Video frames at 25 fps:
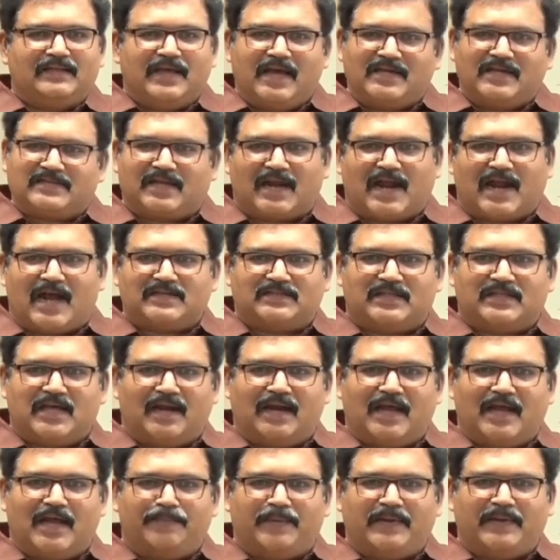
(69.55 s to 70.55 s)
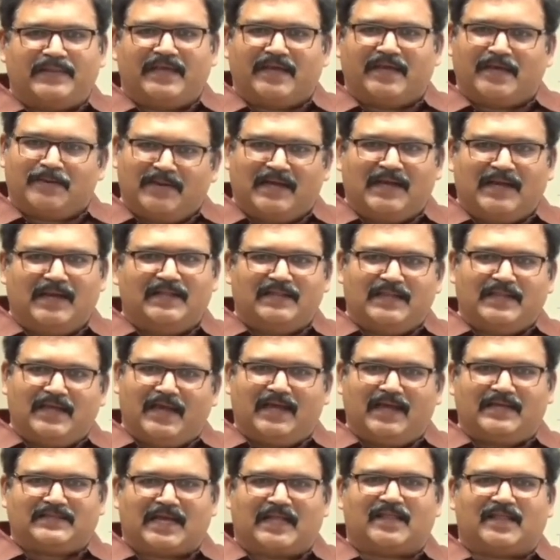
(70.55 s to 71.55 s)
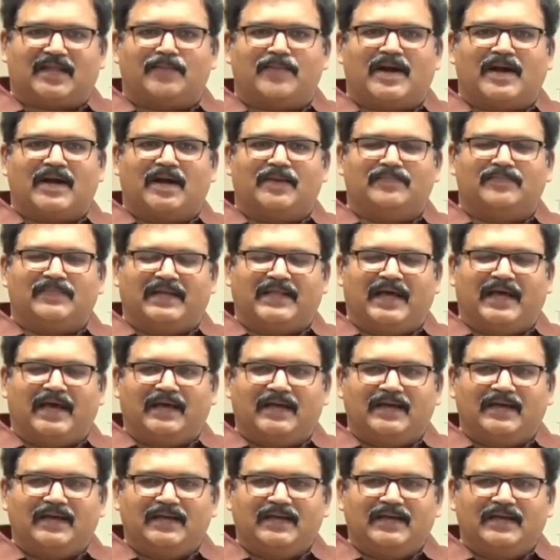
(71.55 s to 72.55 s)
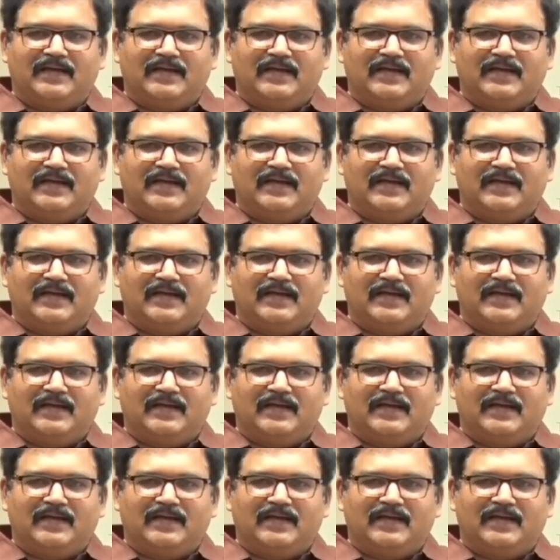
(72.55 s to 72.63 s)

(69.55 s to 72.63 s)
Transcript: దేశ రాజధానిలో అయిపోయింది ఇక మిగిలింది చంద్రమండలం మీదే